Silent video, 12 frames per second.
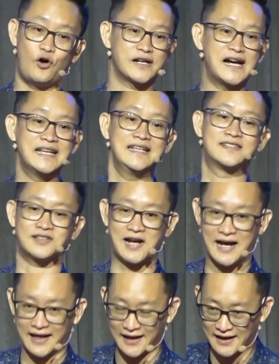orang
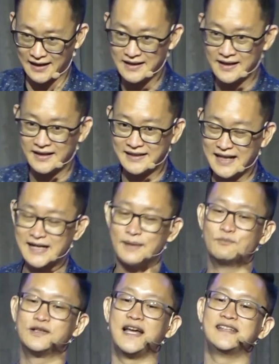Israel yang
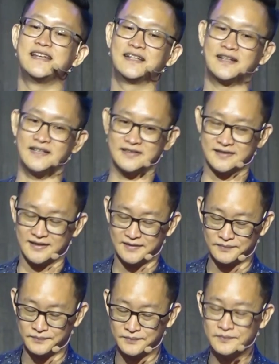kemudian jadi
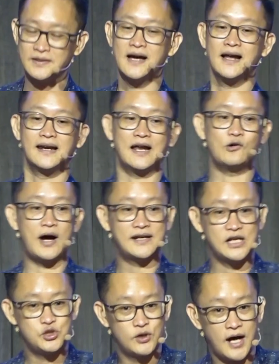Kristen, lalu
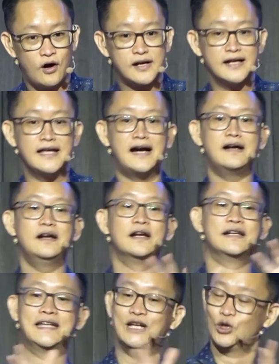ada juga orang yang
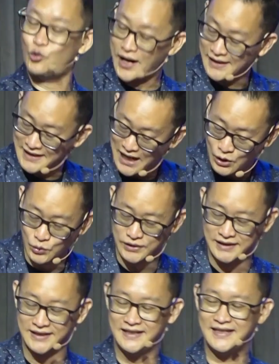di luar
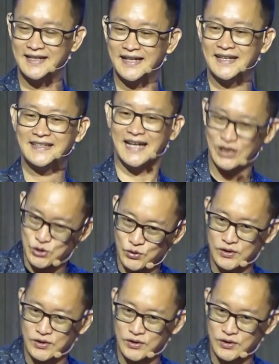Yahudi yang